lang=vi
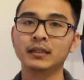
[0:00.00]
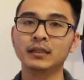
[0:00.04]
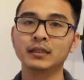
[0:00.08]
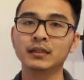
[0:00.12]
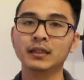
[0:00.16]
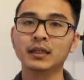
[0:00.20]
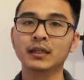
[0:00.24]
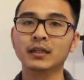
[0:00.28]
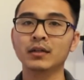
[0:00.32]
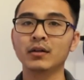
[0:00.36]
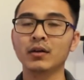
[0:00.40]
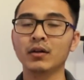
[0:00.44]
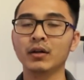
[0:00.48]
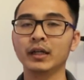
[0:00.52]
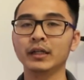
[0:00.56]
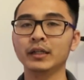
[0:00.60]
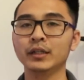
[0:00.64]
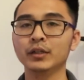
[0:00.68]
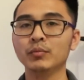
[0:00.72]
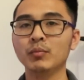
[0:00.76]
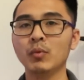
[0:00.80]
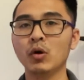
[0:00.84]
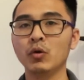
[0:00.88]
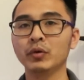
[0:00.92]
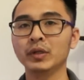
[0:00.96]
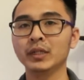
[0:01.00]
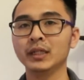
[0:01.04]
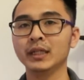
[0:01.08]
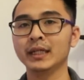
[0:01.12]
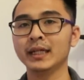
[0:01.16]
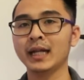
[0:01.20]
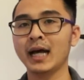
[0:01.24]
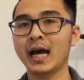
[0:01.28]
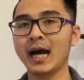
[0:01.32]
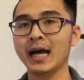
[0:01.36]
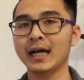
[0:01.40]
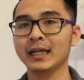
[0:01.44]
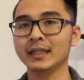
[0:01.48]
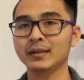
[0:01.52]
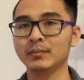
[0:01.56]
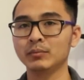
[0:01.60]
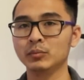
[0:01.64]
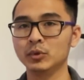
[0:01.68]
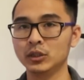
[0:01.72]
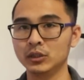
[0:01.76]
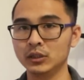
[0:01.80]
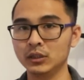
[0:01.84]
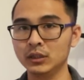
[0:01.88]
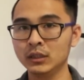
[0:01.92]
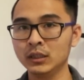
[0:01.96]
Thứ nhất đó là nếu Boeing lên hai trăm
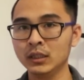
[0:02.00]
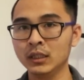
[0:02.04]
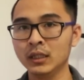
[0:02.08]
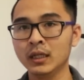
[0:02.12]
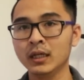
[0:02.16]
rưỡi